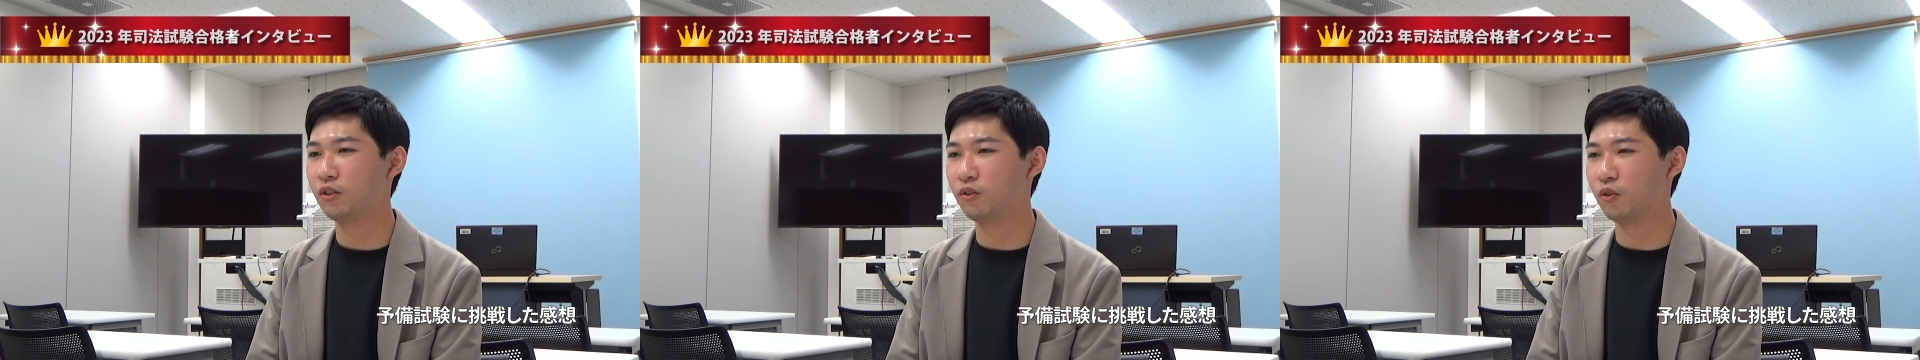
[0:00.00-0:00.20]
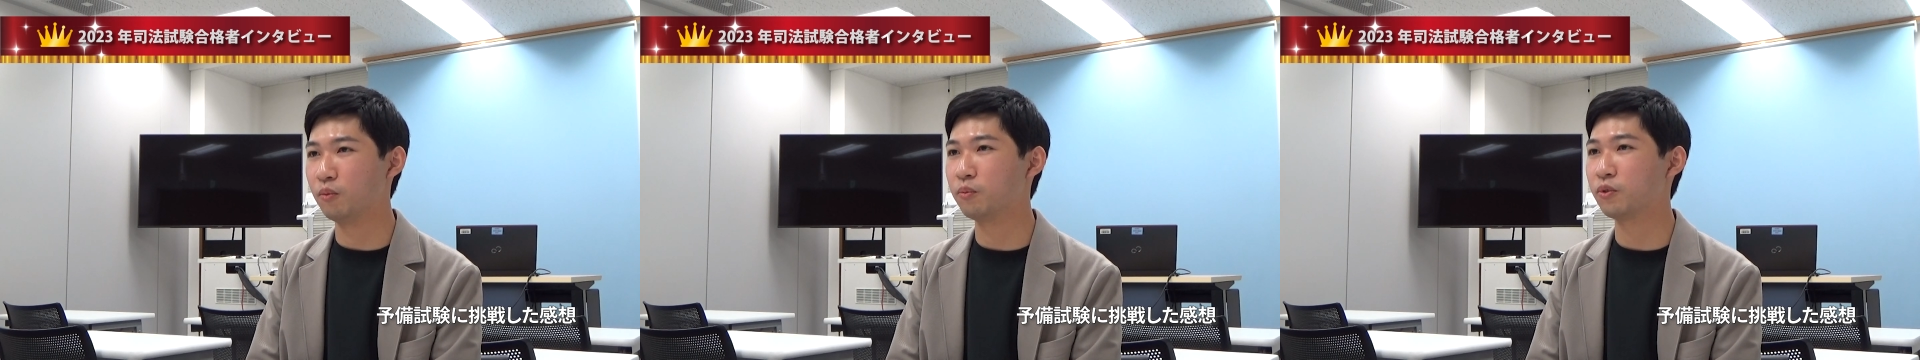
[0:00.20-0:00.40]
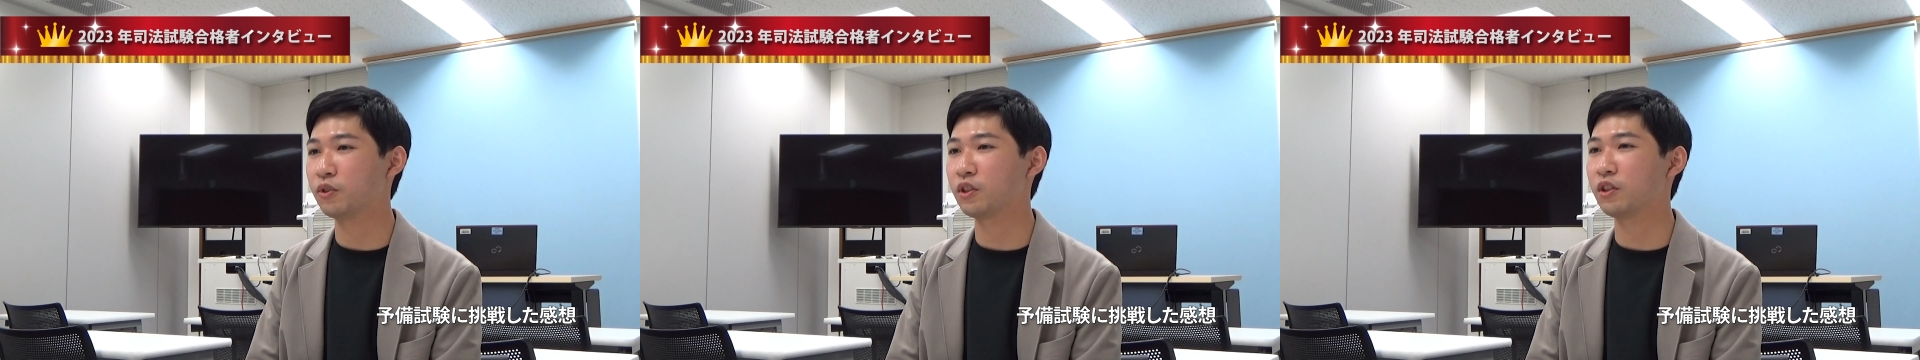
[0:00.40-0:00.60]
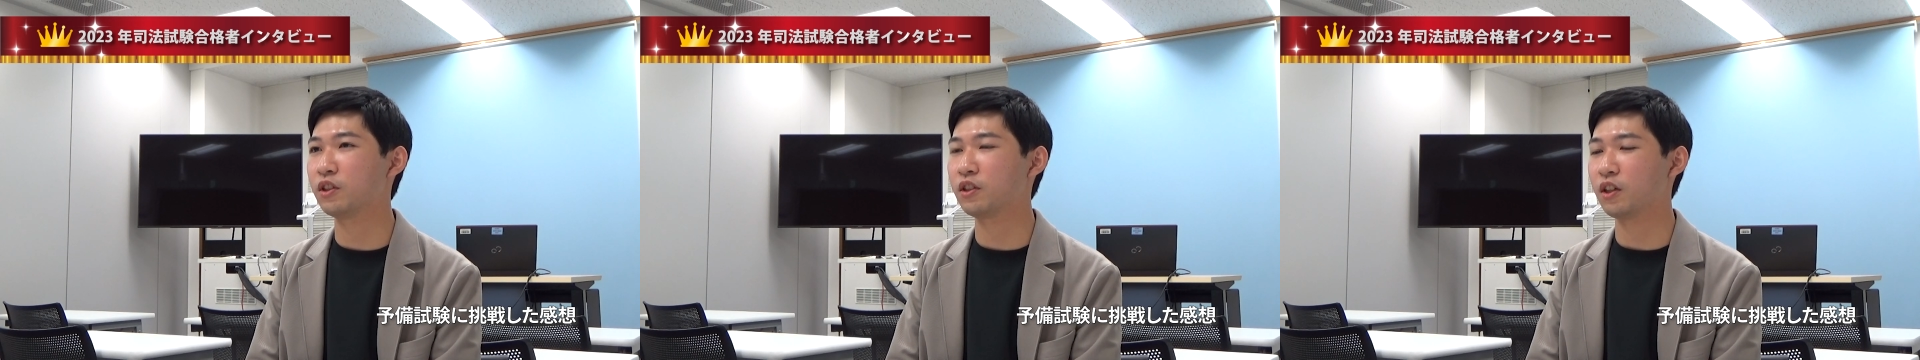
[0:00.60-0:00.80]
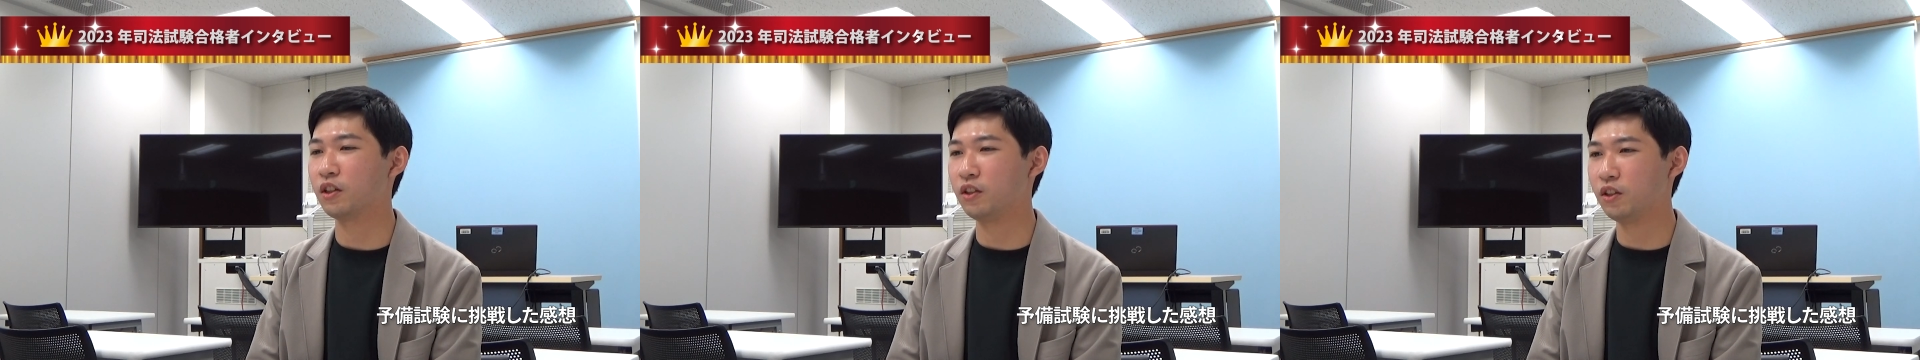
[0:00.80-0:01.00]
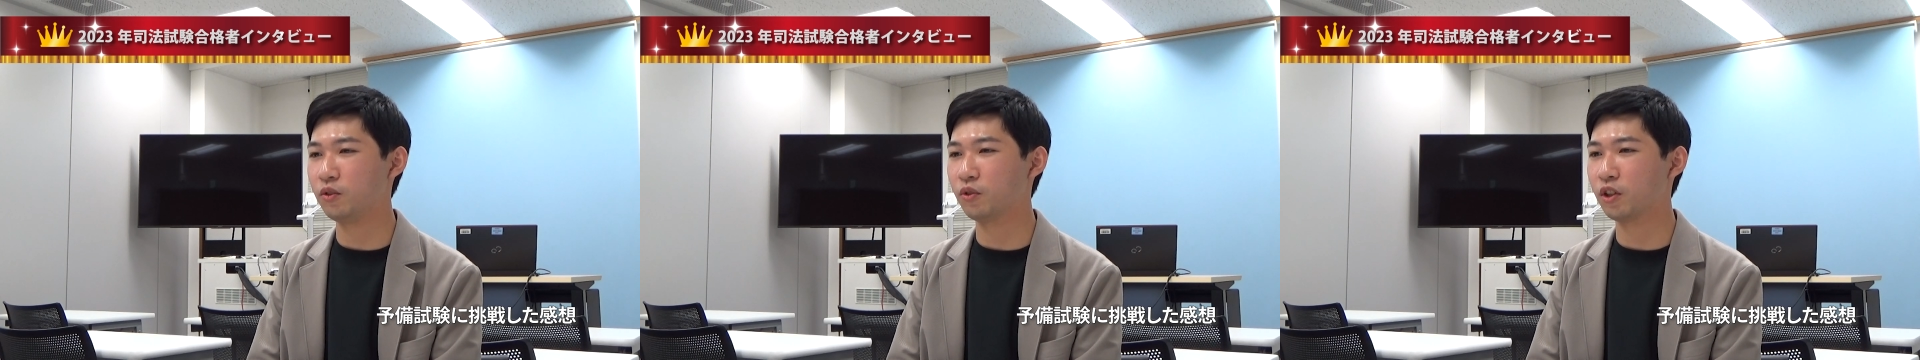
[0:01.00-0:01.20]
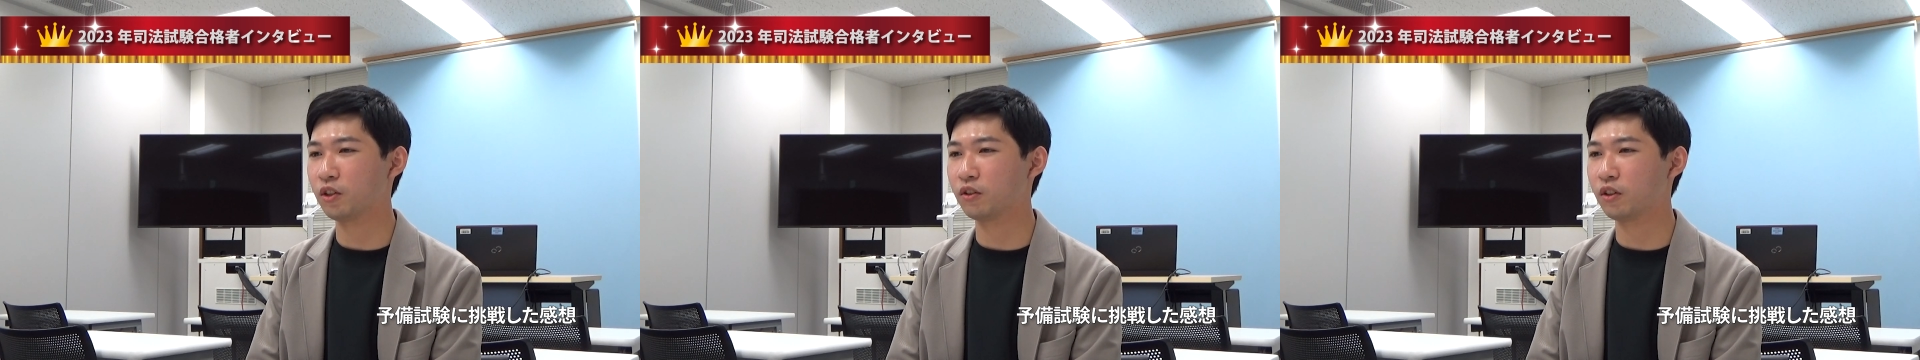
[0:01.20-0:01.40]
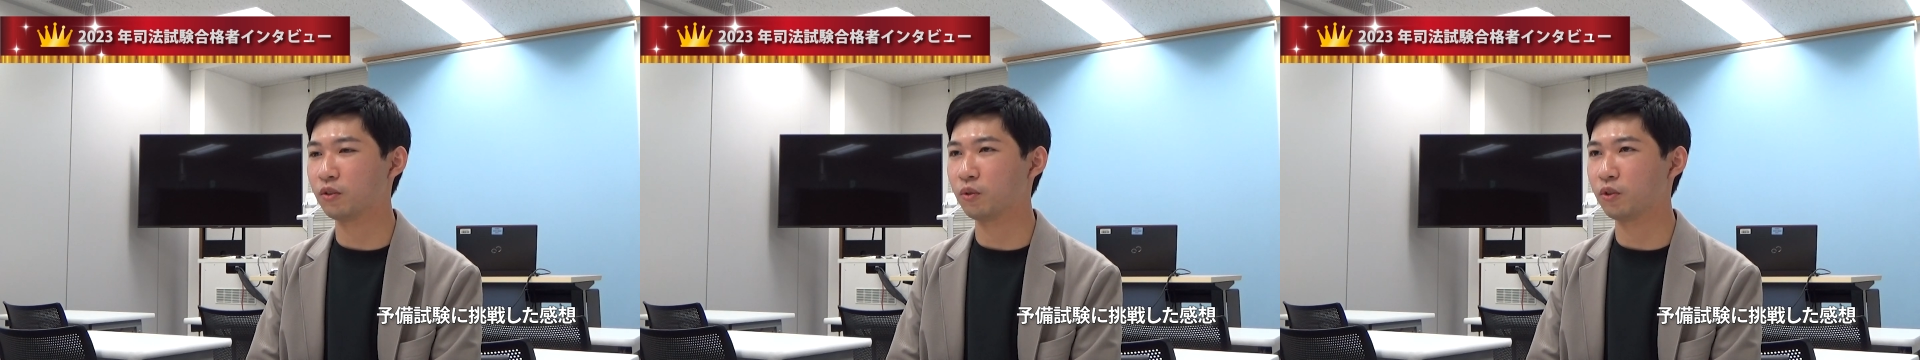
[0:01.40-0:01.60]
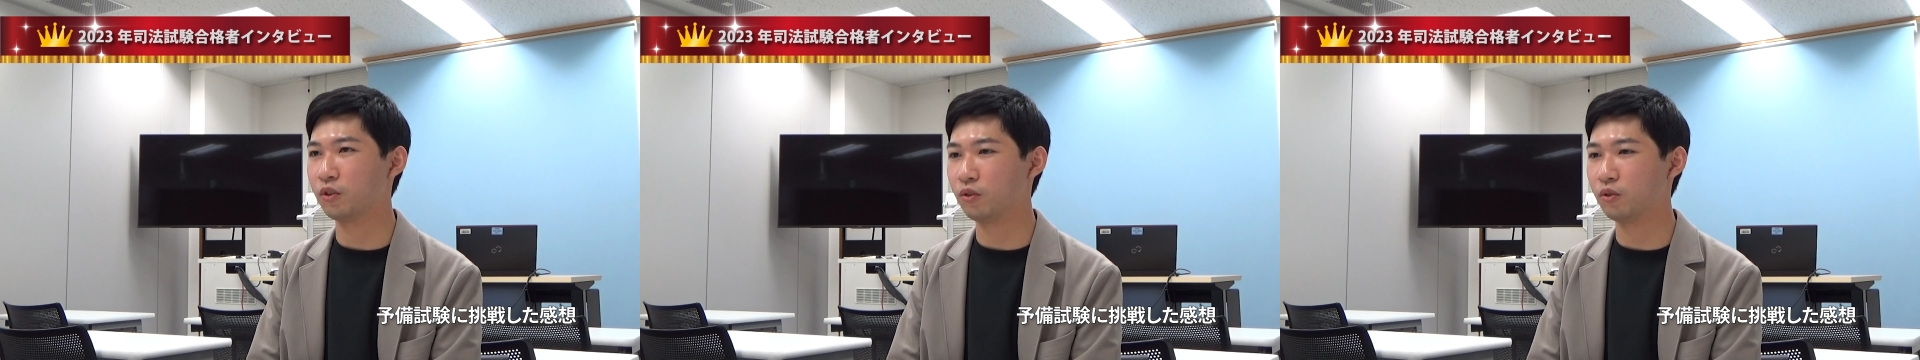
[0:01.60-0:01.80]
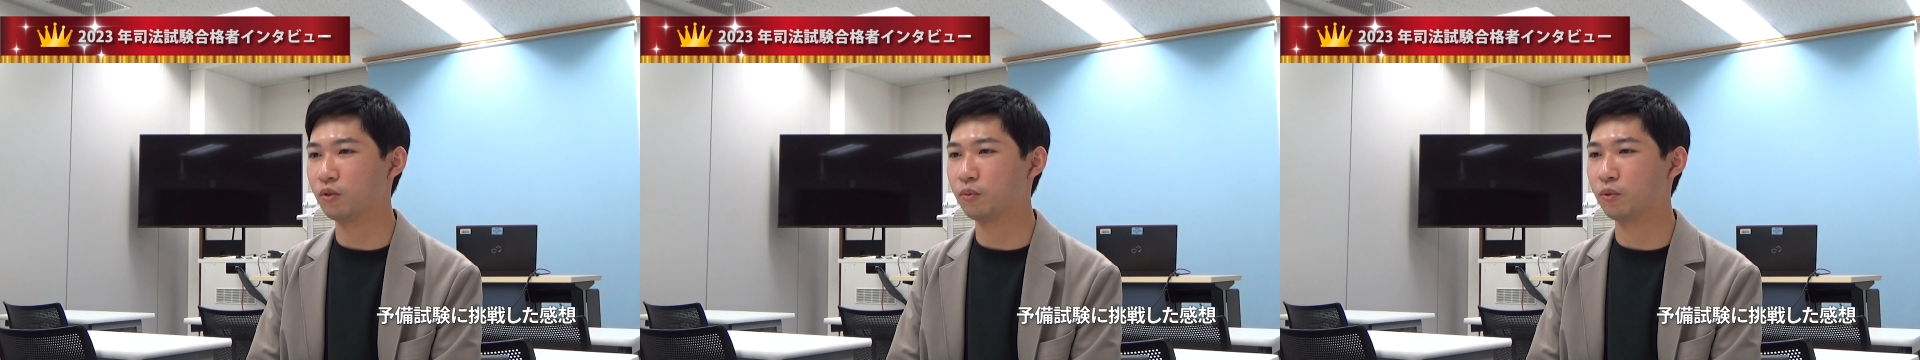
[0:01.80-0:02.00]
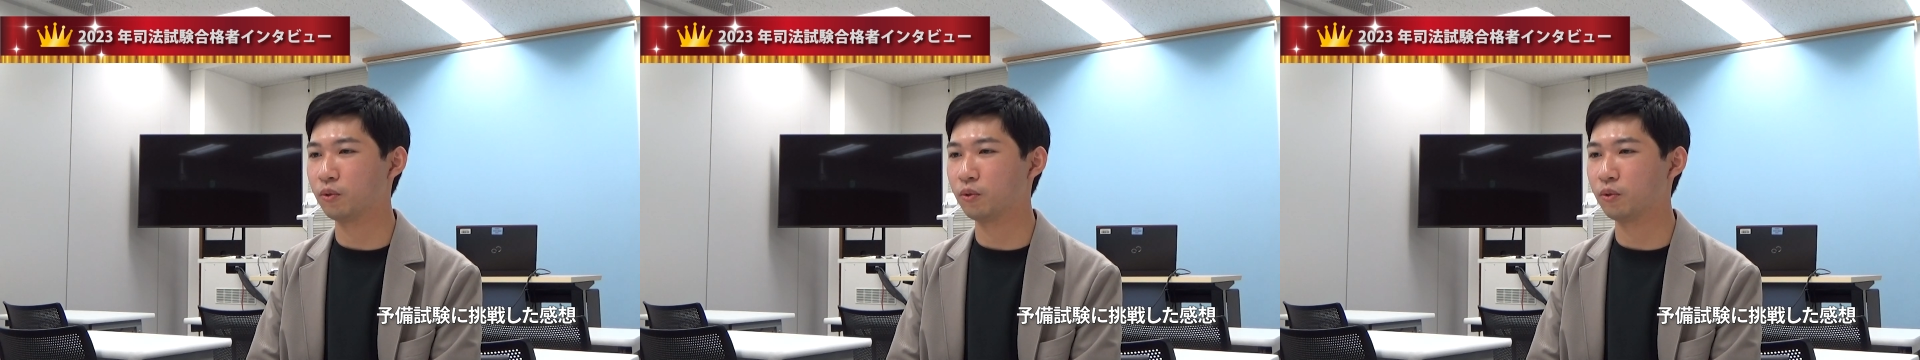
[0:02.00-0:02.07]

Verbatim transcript: 論文式試験に受かった時の